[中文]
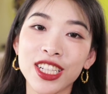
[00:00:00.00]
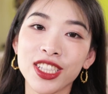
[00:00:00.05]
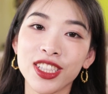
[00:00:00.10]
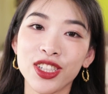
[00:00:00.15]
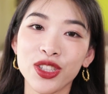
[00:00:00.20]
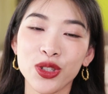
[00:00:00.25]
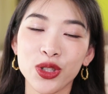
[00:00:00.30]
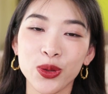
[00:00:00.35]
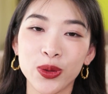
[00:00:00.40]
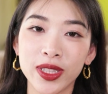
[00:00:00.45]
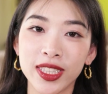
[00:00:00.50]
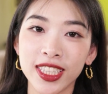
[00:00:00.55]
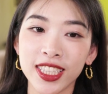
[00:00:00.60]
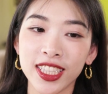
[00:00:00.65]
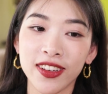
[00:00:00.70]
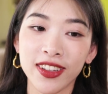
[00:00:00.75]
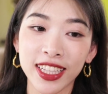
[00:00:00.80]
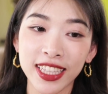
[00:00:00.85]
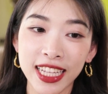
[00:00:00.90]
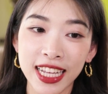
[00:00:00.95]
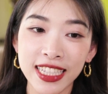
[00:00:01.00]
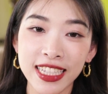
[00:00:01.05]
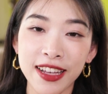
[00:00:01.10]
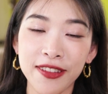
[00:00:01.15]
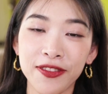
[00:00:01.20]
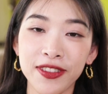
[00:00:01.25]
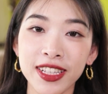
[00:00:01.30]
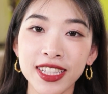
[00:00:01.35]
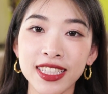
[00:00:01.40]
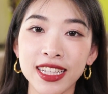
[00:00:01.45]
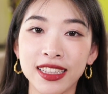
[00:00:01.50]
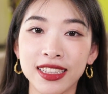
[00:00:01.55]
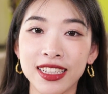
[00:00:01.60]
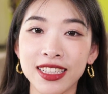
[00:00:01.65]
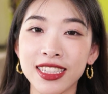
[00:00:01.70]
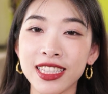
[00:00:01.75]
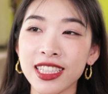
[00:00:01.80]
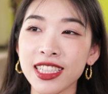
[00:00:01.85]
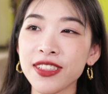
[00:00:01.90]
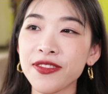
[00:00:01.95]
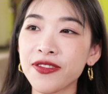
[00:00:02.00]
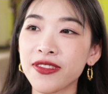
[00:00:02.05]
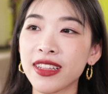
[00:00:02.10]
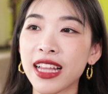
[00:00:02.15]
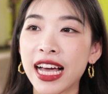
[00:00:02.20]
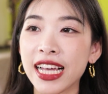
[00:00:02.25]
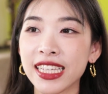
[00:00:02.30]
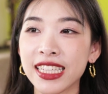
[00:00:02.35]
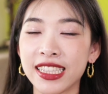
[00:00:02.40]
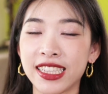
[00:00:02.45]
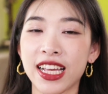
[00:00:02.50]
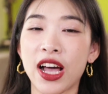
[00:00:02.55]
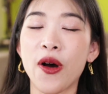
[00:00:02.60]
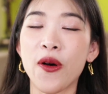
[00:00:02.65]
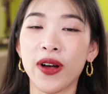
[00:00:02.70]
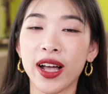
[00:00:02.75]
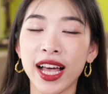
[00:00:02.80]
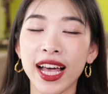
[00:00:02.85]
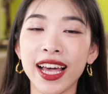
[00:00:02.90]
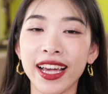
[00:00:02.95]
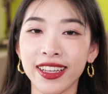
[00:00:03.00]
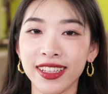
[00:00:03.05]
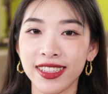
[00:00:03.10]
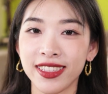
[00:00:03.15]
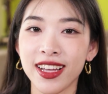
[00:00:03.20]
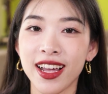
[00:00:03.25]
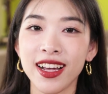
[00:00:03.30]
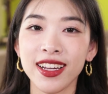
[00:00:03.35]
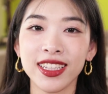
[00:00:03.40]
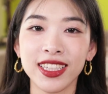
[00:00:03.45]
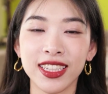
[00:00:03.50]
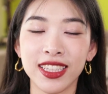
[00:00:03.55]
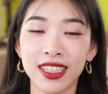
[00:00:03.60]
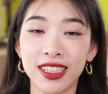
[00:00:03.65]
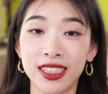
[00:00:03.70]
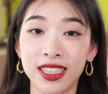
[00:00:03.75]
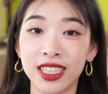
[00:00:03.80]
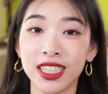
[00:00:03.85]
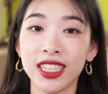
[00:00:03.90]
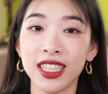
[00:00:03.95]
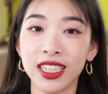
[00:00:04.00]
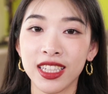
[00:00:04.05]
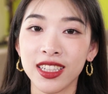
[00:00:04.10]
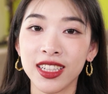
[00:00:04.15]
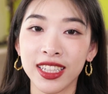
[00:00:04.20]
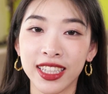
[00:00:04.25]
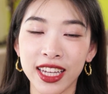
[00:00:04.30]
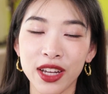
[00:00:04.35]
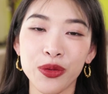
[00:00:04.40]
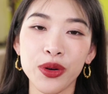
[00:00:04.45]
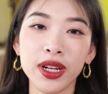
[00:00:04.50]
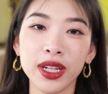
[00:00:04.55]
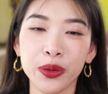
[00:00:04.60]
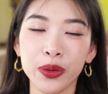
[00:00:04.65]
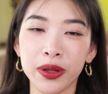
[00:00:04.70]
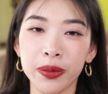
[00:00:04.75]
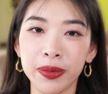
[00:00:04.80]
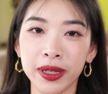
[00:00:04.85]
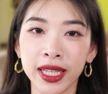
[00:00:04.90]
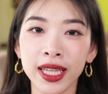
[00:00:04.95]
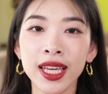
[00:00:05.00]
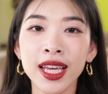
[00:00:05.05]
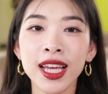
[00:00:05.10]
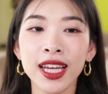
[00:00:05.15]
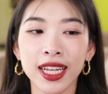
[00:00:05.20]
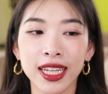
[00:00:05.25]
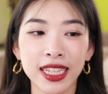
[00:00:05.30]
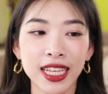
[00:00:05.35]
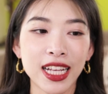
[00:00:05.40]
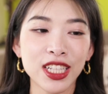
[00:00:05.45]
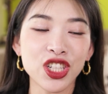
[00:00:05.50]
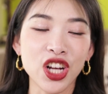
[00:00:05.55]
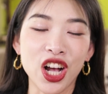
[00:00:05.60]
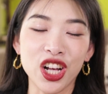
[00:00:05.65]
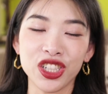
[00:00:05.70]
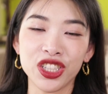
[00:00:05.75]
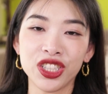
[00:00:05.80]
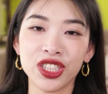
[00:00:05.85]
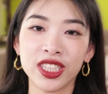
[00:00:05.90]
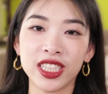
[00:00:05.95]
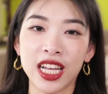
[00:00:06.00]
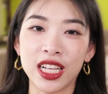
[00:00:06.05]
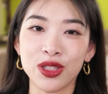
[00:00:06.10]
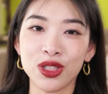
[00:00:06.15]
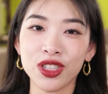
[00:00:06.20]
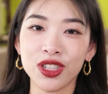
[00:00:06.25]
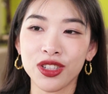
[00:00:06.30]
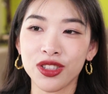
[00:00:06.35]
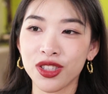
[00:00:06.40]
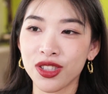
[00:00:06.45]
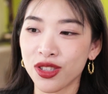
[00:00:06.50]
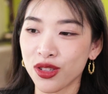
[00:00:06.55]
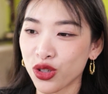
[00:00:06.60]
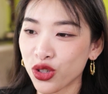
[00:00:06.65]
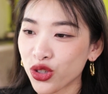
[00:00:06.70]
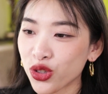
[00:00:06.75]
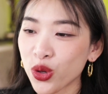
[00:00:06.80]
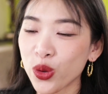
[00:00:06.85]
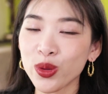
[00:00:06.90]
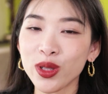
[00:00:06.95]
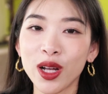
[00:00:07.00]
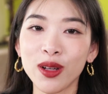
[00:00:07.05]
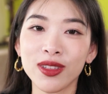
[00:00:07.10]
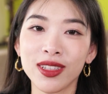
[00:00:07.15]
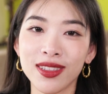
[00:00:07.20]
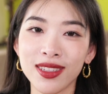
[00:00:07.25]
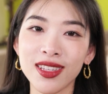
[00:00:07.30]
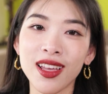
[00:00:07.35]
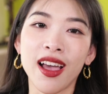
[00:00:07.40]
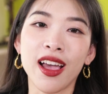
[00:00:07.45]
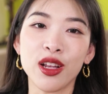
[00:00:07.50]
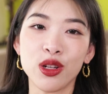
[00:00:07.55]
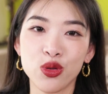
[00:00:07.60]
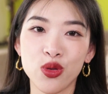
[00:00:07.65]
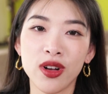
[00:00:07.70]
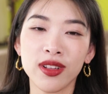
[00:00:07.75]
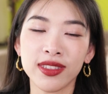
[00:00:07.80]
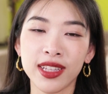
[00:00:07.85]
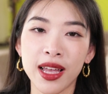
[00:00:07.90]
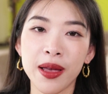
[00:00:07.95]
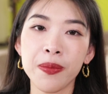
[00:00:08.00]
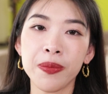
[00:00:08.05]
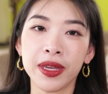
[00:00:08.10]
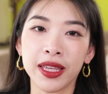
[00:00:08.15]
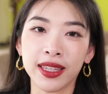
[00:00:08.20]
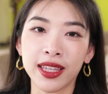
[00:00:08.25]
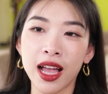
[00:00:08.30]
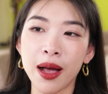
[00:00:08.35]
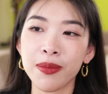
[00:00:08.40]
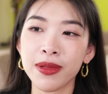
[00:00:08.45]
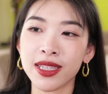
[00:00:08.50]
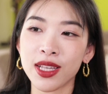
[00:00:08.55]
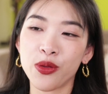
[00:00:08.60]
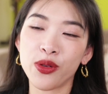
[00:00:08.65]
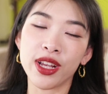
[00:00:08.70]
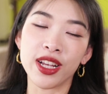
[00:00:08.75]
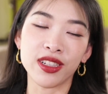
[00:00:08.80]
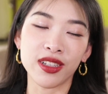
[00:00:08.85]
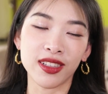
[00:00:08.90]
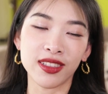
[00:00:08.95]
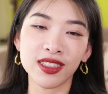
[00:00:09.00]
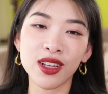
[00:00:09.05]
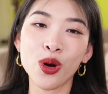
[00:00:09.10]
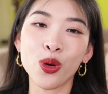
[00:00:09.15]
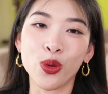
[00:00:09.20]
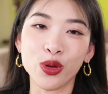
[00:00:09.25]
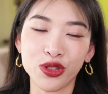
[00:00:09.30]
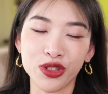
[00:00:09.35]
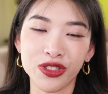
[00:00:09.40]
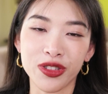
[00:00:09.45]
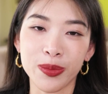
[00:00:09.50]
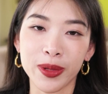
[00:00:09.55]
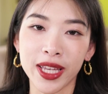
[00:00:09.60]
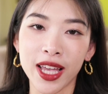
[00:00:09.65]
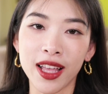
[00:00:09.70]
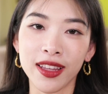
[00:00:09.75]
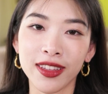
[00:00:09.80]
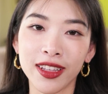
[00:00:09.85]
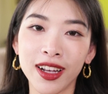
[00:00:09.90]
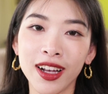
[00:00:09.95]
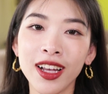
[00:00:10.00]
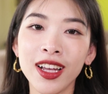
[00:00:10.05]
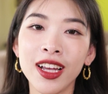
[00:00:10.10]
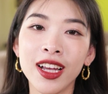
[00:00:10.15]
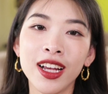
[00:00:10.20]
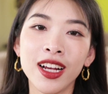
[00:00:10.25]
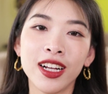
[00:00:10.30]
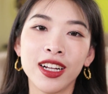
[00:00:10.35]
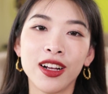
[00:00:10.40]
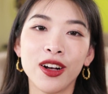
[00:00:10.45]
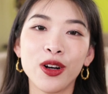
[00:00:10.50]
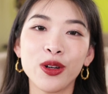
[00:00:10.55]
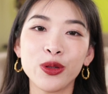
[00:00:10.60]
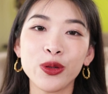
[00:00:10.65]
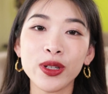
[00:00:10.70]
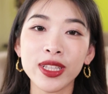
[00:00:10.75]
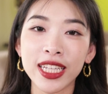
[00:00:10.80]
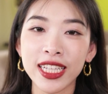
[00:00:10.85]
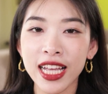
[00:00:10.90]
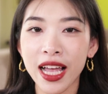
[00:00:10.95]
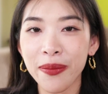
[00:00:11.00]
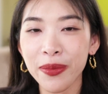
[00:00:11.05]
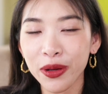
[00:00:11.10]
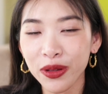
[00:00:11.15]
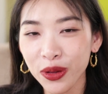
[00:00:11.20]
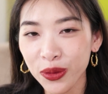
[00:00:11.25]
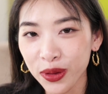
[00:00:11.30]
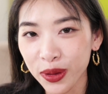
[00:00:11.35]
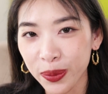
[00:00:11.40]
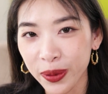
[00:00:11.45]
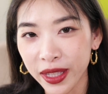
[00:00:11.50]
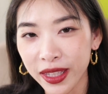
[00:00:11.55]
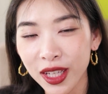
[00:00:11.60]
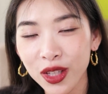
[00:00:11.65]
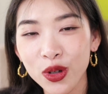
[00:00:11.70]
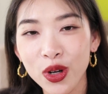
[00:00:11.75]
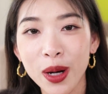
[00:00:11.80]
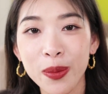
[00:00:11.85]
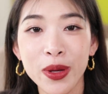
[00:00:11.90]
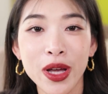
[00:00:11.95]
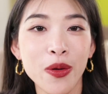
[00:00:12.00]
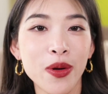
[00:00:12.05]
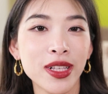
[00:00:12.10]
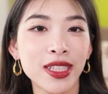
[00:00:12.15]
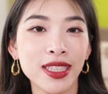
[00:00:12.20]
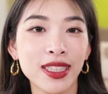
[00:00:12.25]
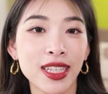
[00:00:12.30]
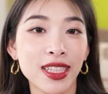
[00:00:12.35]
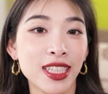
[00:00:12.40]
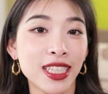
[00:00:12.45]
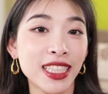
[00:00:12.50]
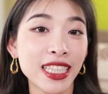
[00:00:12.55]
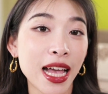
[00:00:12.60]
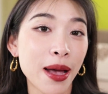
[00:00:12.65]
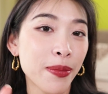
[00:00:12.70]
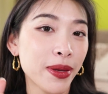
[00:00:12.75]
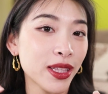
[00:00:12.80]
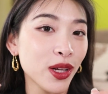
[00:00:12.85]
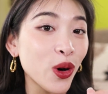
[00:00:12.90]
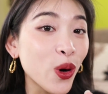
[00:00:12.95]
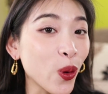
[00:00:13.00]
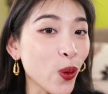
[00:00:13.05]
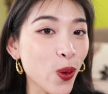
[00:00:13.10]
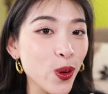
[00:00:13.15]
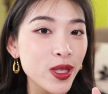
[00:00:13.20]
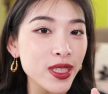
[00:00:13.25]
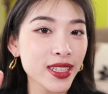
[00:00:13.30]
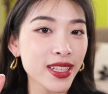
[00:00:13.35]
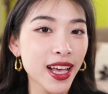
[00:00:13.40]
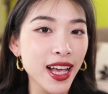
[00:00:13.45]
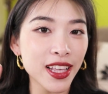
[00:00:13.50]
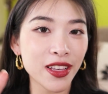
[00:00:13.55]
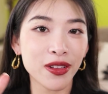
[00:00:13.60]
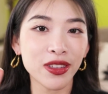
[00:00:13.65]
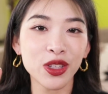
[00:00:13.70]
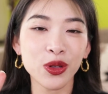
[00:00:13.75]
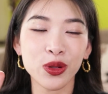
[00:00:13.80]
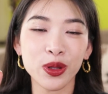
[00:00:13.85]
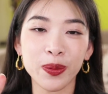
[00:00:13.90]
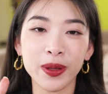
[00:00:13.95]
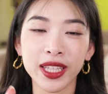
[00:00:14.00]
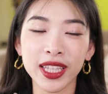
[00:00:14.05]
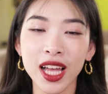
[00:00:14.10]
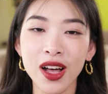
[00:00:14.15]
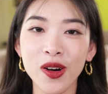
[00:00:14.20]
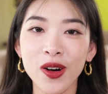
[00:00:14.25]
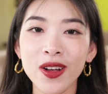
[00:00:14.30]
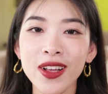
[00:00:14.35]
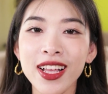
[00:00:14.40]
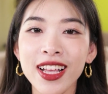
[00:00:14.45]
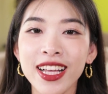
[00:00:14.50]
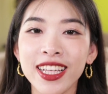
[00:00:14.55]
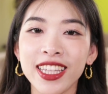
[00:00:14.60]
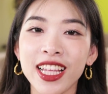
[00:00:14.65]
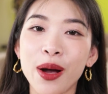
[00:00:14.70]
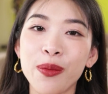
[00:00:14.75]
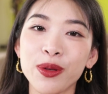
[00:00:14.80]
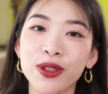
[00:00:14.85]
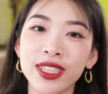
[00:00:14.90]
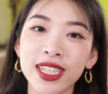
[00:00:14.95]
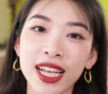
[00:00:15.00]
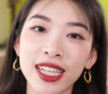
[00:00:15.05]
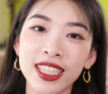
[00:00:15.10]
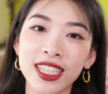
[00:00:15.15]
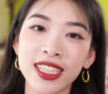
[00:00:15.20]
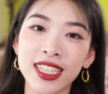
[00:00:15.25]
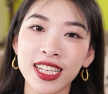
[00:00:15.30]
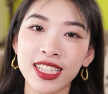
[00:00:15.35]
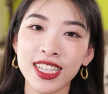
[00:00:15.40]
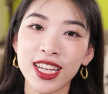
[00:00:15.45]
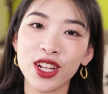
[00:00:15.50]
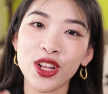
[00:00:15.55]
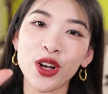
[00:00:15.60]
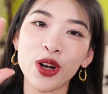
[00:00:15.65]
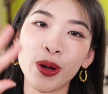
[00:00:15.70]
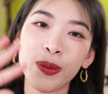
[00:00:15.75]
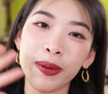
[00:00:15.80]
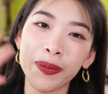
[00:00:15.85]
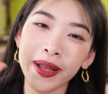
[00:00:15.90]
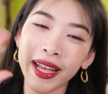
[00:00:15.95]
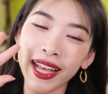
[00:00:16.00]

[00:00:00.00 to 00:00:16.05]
以上呢，就是我今天要跟大家分享的丝芙兰小开箱以及一个 Get Ready With Me，跟大家尝试一下这次收到的彩妆单品，它们在我脸上效果是怎么样的。然后，如果大家还没有订阅我的频道的话，不要忘记点击下面的红。次按钮订阅我的频道哦，那我们就下期再见喽，拜